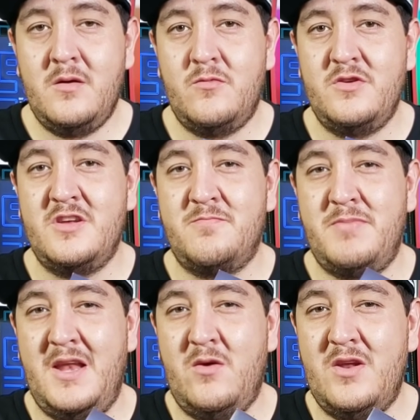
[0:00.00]
Muchas
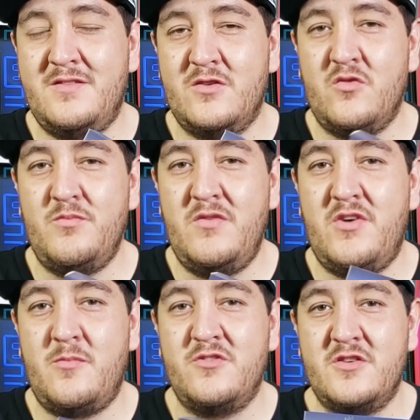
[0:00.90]
películas estas son bien
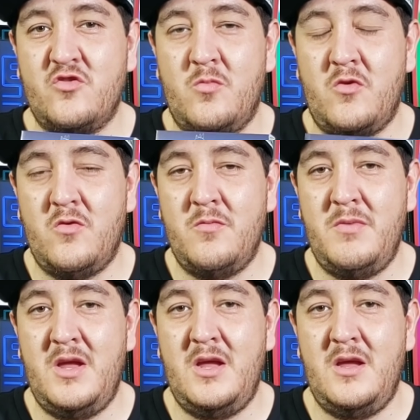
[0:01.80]
famosas como
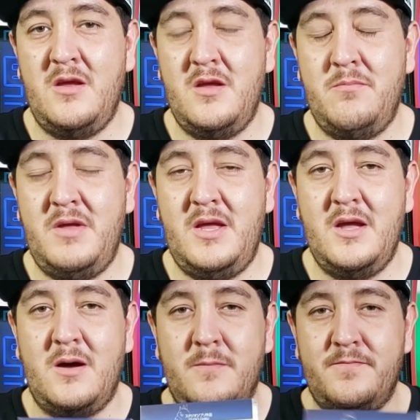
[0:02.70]
mi, mi,
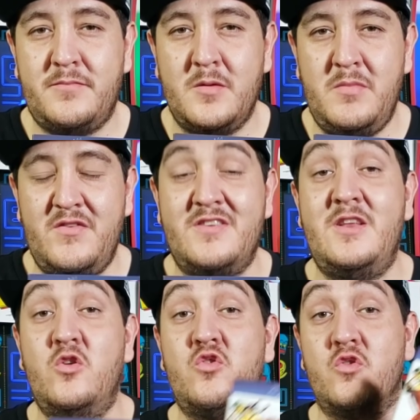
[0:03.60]
um, mi
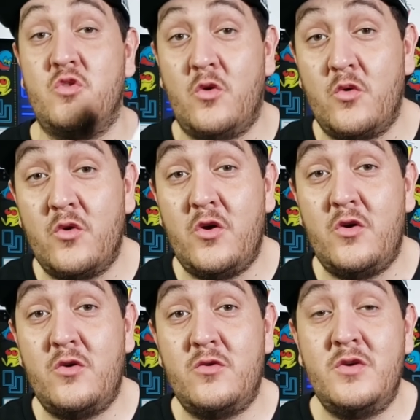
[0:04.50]
vecino
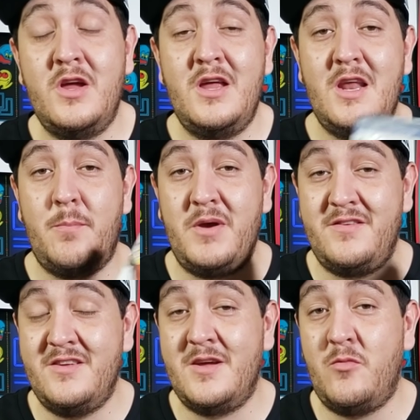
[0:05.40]
Totoro, La
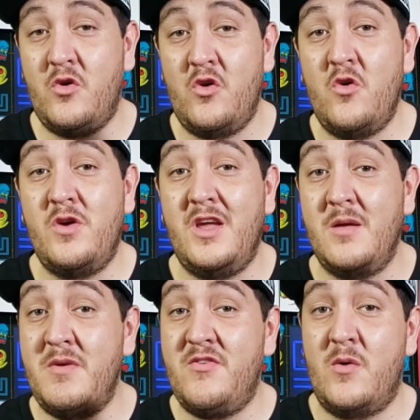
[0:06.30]
princesa Mononoke, que
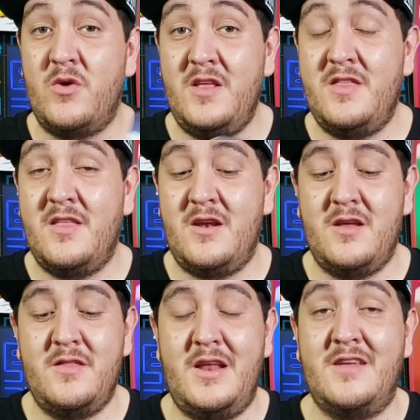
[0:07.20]
es mi favorita de,
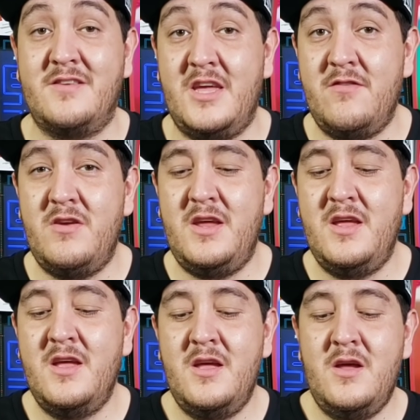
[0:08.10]
de las Ghibli,
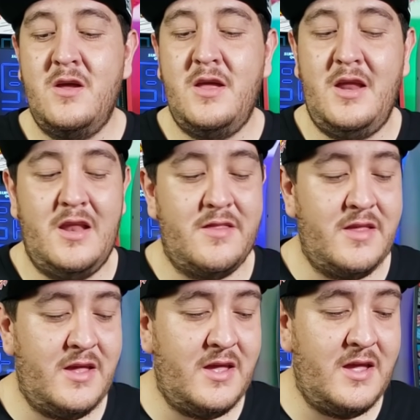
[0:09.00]
y la,
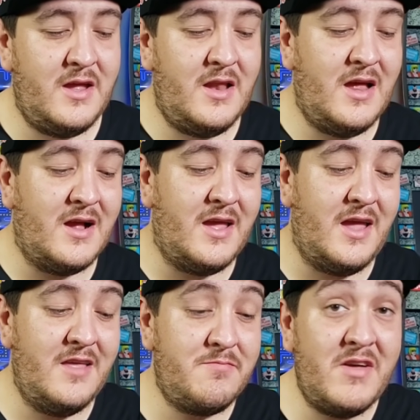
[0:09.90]
de, la
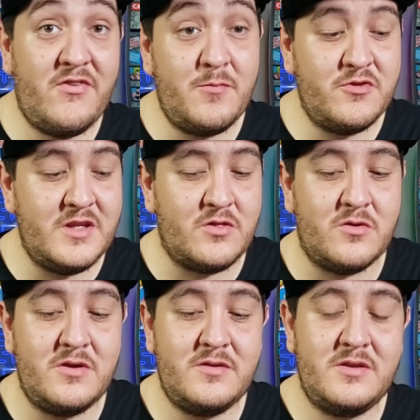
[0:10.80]
que es más famosa de
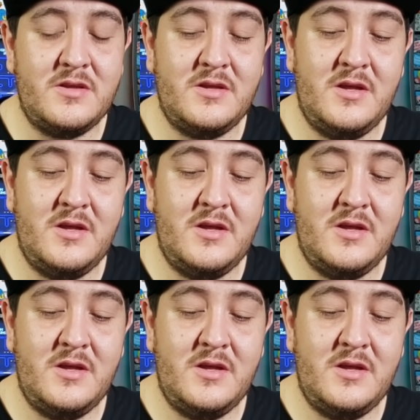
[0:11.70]
todas